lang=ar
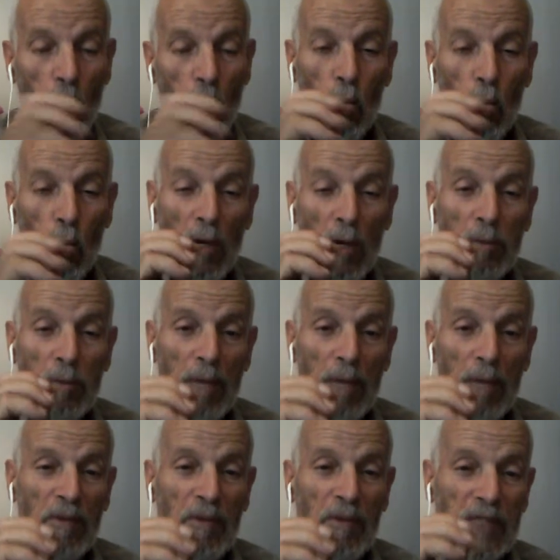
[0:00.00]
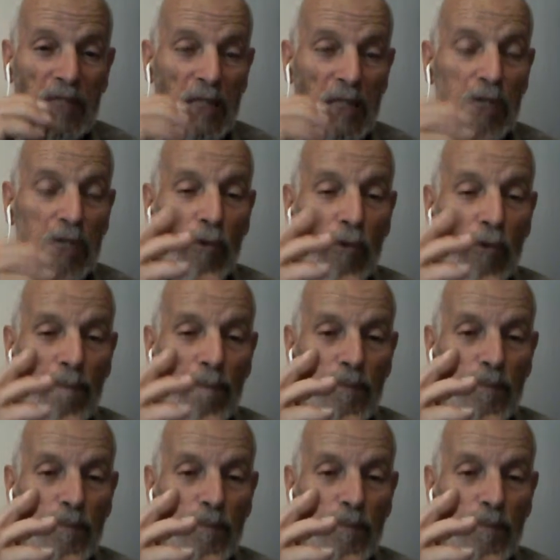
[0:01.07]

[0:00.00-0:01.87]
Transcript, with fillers: لنا بربي في سياستكم